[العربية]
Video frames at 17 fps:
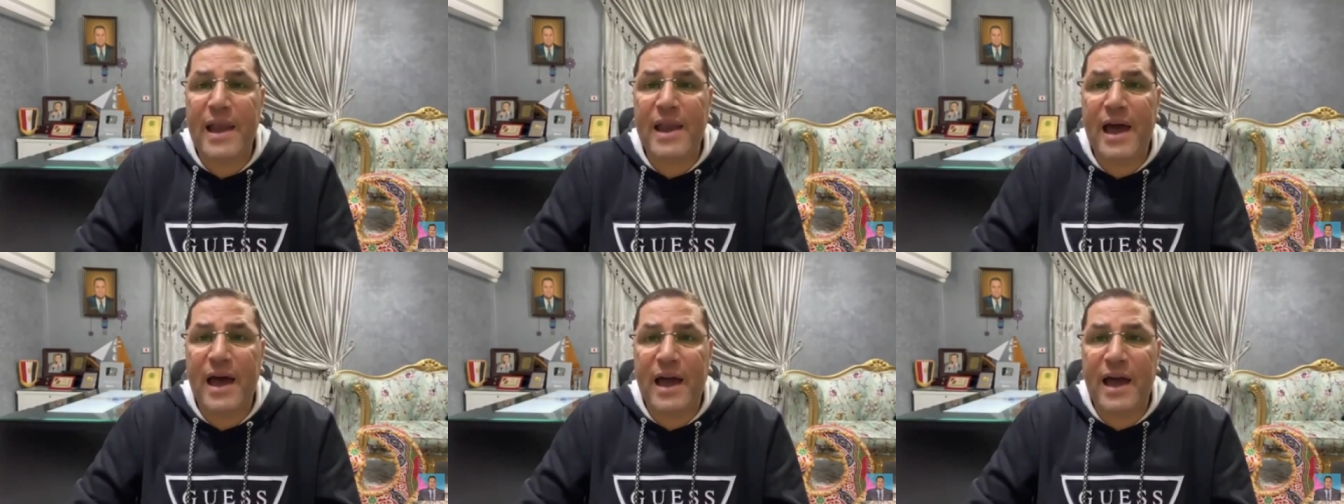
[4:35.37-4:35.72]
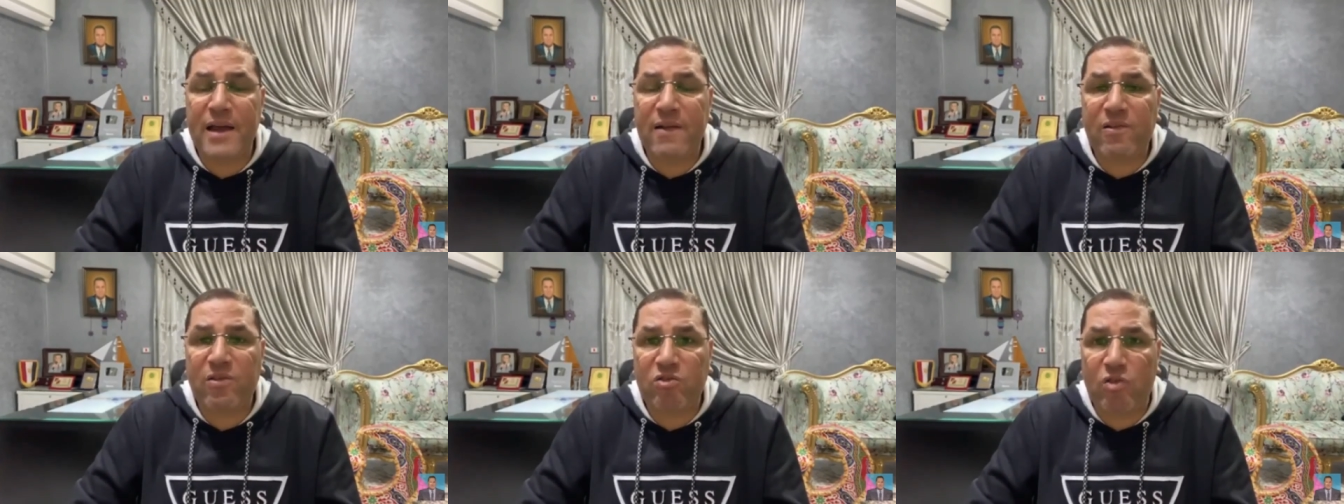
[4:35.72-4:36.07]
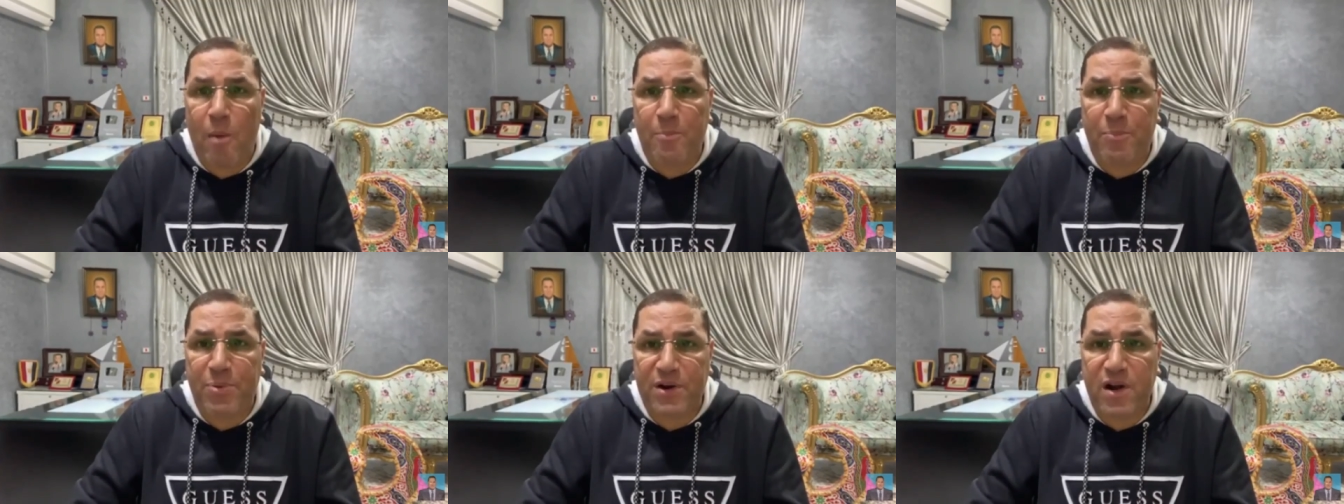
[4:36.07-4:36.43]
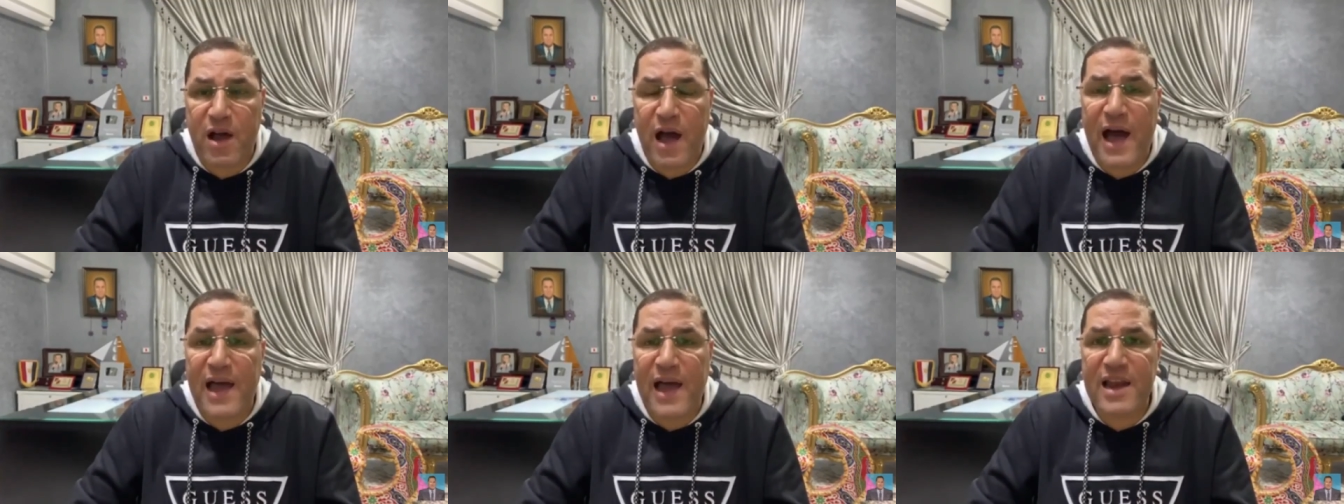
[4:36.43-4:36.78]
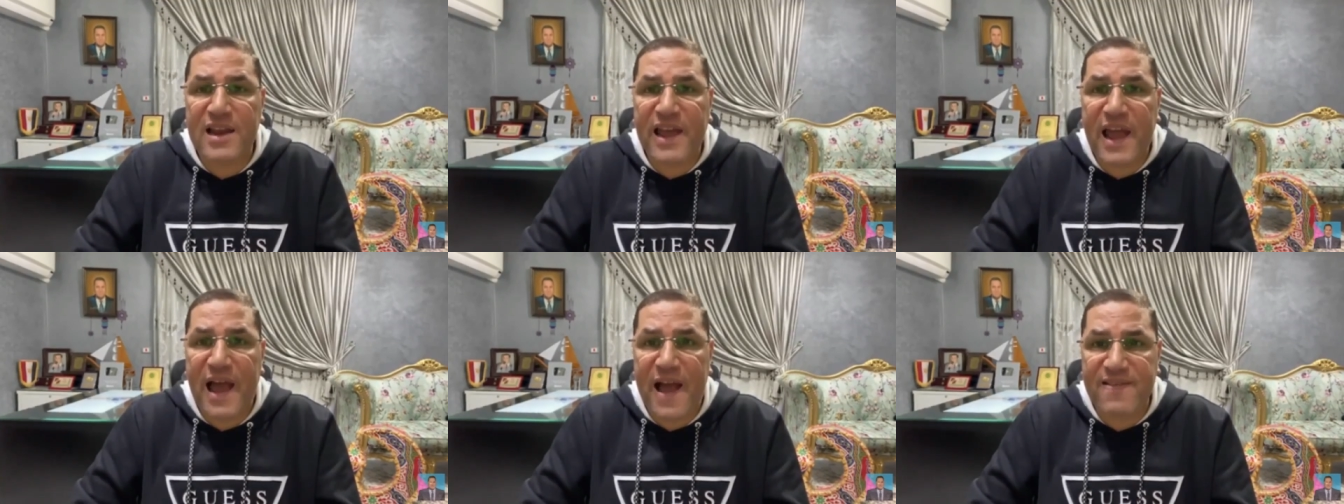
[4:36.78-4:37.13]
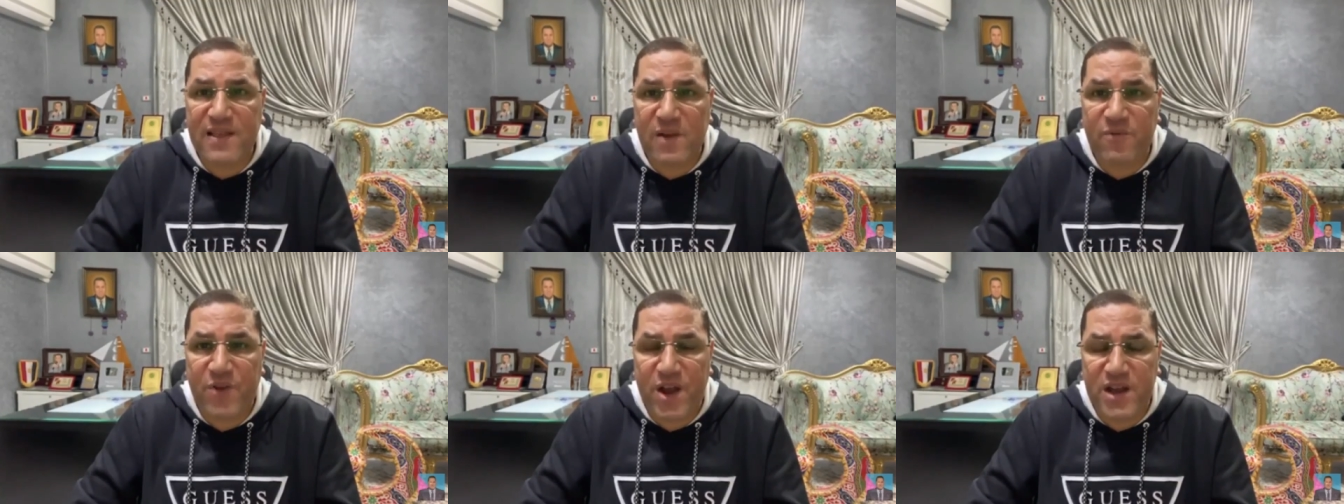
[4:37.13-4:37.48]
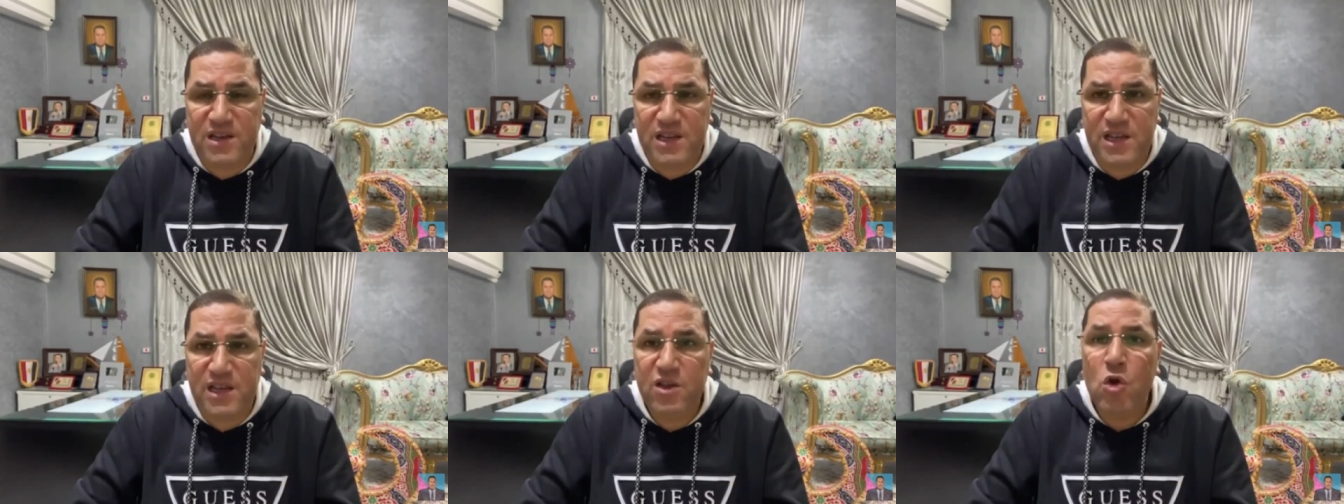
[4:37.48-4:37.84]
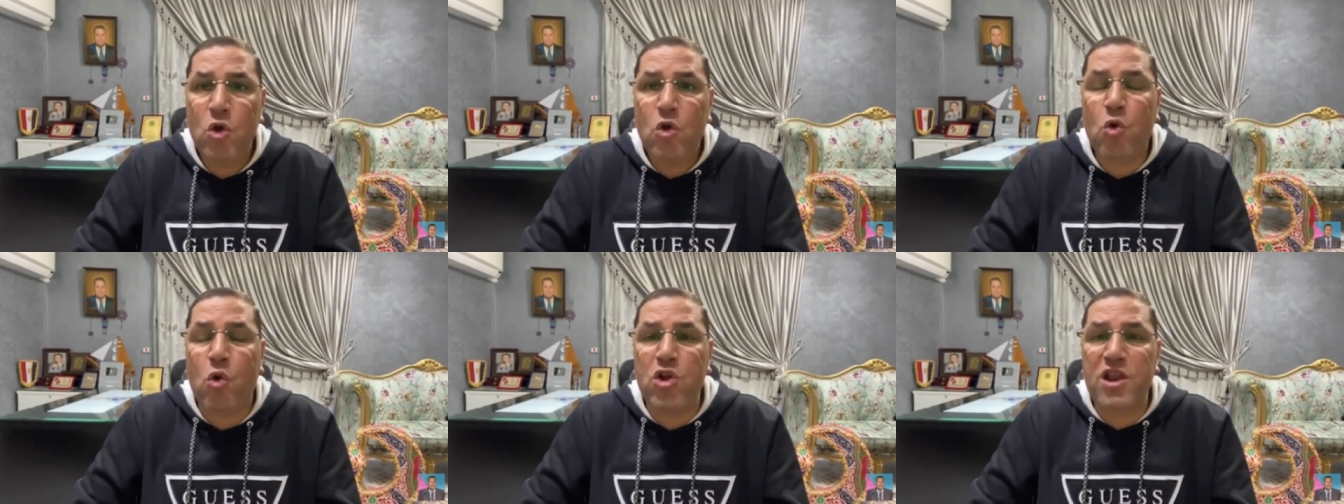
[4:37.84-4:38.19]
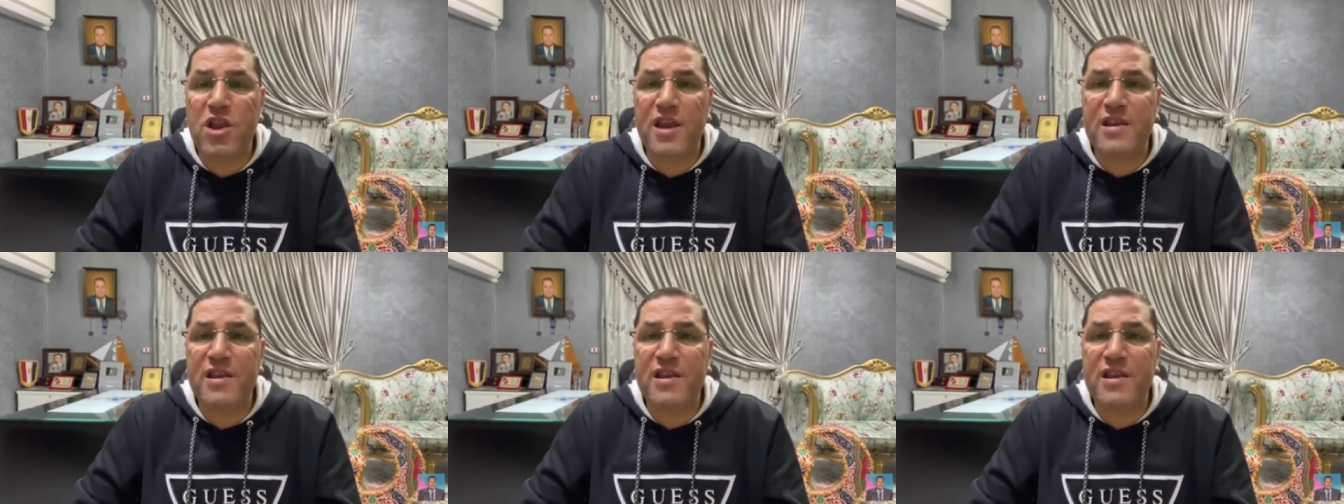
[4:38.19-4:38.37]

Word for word: على الصبر على الجهاز الفني